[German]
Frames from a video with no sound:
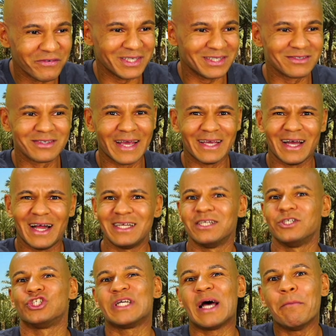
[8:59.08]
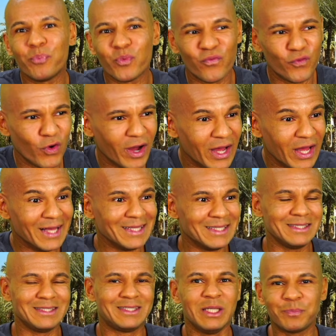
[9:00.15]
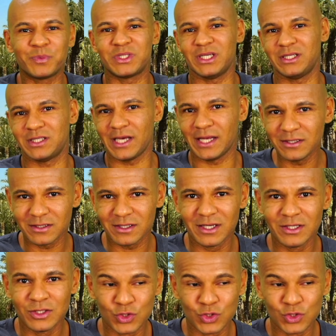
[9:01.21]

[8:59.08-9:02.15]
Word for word: Wo ich so denke, Alter, ein Shampoo für 70 Cent.